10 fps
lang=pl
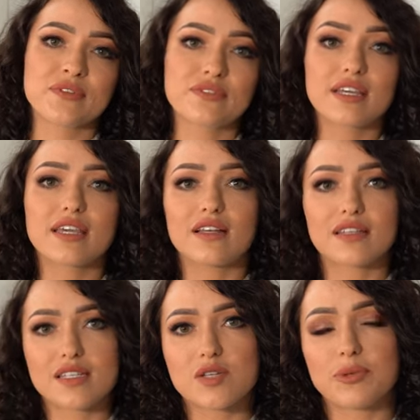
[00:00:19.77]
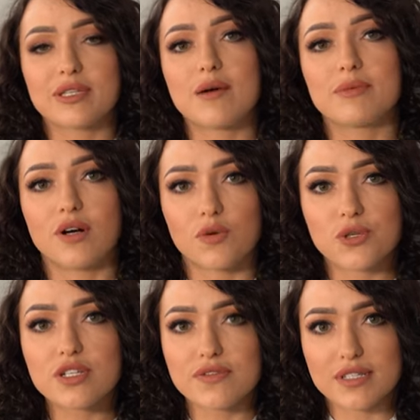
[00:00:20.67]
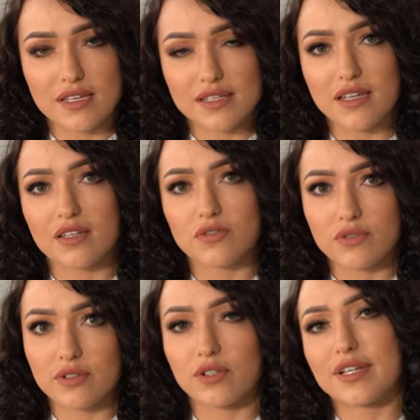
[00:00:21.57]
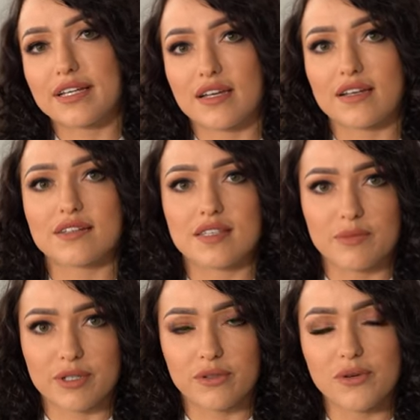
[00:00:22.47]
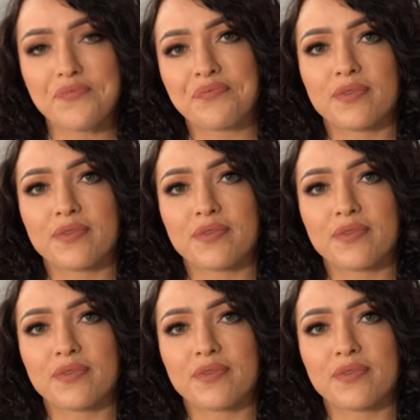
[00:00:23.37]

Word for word: W takiej ankiecie pytamy o przeciwwskazania do wykonania zabiegu,